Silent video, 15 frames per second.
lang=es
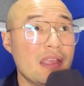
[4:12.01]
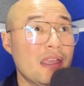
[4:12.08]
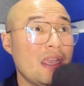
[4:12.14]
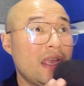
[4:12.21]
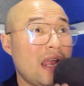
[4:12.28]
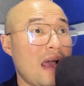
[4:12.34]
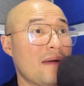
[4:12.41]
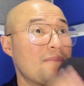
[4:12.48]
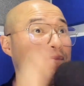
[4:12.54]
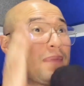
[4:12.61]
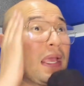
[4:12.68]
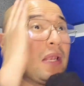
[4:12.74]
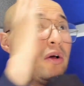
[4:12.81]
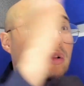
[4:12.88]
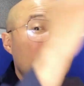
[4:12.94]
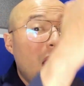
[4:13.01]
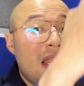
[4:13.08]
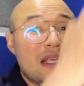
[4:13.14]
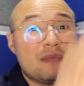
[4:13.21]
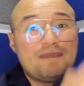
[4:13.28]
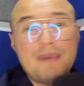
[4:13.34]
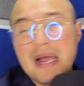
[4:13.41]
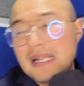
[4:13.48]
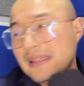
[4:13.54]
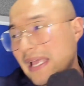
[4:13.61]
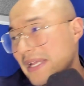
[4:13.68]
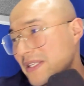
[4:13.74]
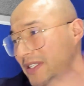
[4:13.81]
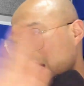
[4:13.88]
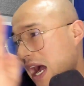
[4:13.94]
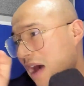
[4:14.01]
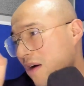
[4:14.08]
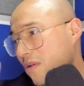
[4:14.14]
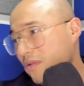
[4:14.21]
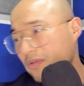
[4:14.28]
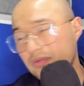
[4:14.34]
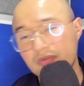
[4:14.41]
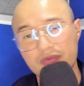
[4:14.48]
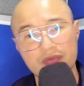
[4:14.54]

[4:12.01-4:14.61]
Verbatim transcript: Era pelota a la espalda y chao.